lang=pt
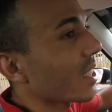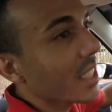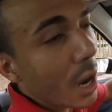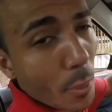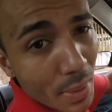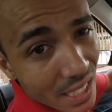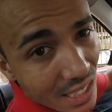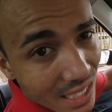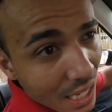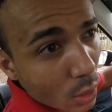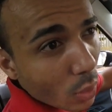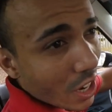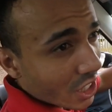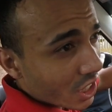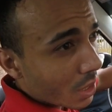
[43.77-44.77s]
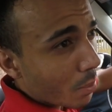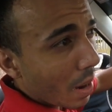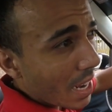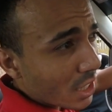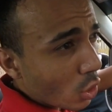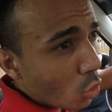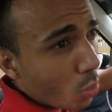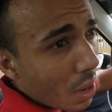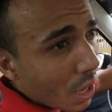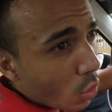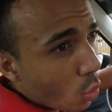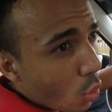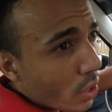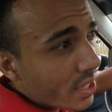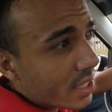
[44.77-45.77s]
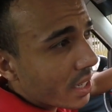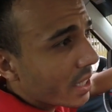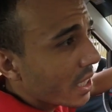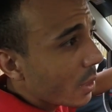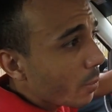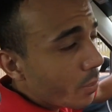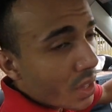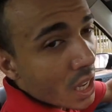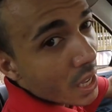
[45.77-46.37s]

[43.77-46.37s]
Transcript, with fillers: Se aumentar, eu acho que mais alguma coisa aí,